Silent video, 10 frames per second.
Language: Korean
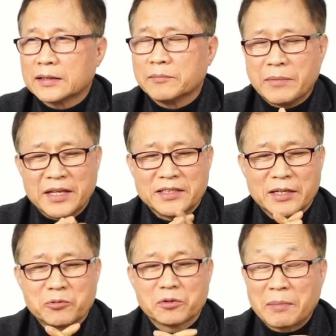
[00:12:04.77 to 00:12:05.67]
그
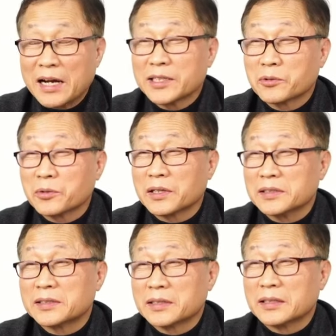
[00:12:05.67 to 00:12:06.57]
면제부를 팔기로
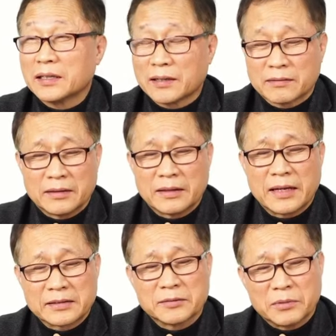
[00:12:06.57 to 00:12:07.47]
결정을 어,
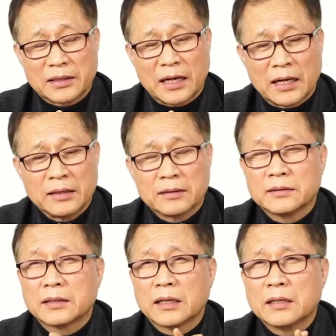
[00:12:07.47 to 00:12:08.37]
했습니다.
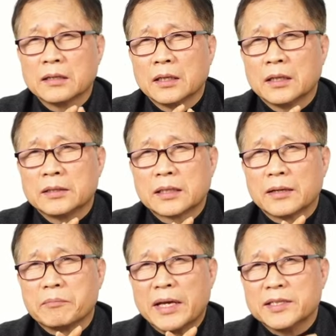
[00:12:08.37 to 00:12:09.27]
근데 이제
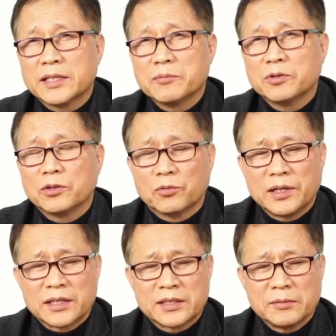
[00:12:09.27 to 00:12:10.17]
면제부는
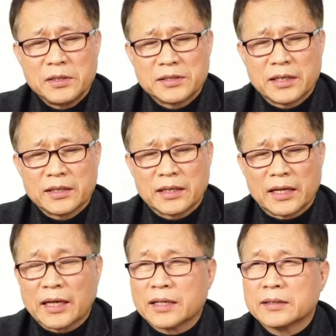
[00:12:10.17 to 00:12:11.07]
원래
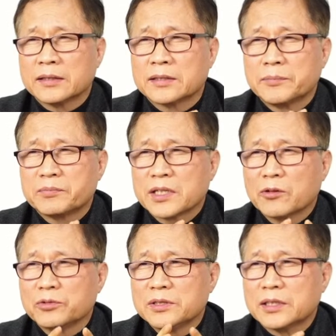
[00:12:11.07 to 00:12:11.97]
11세기에
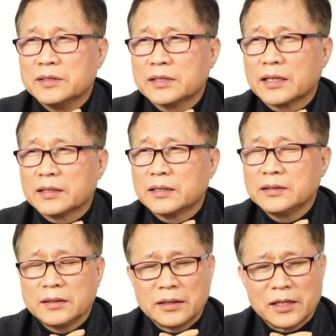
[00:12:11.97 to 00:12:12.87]
십자군 전쟁
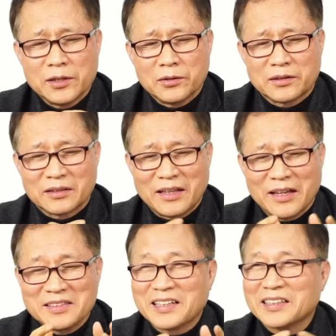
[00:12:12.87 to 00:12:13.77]
이런 데를 때
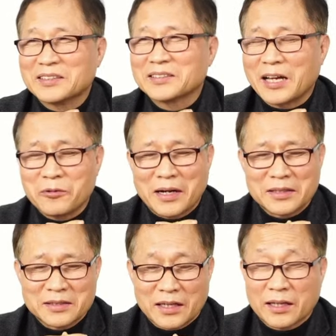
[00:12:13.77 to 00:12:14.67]
이제 사용하기
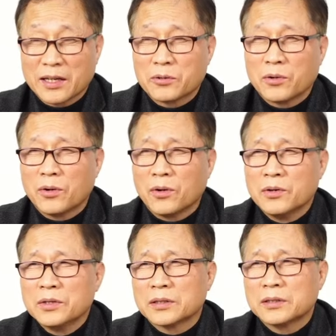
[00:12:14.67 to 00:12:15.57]
시작했고
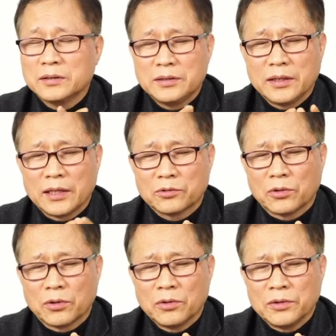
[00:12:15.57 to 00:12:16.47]
그
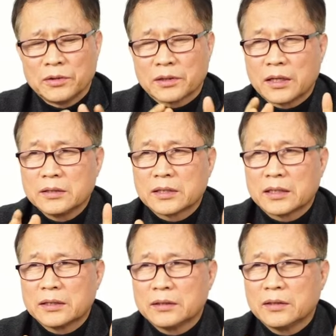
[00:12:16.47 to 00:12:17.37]
뒤에도
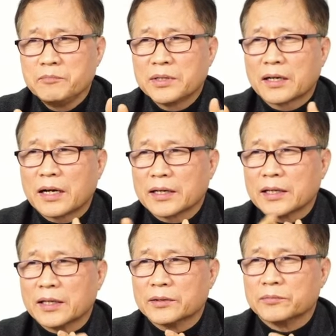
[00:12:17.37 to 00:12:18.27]
굉장히
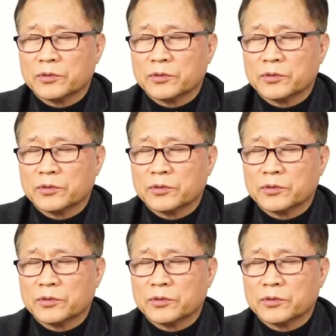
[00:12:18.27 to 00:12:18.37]
엄격하게